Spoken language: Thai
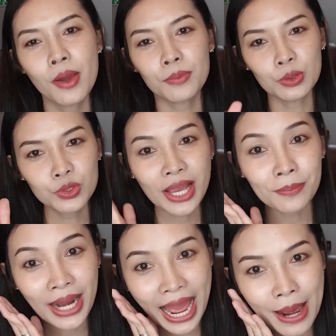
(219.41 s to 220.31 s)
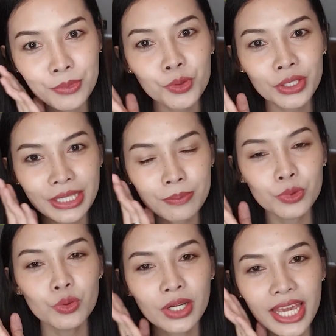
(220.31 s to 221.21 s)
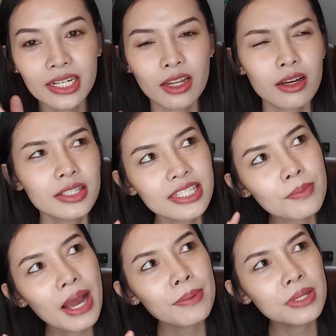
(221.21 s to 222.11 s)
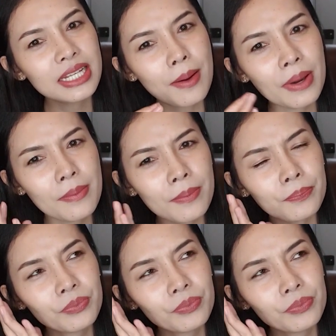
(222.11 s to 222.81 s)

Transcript: ผิวฉ่าน้ำ ดูอิ่มดูเด้งแล้วที่สำคัญมันทำให้แบบ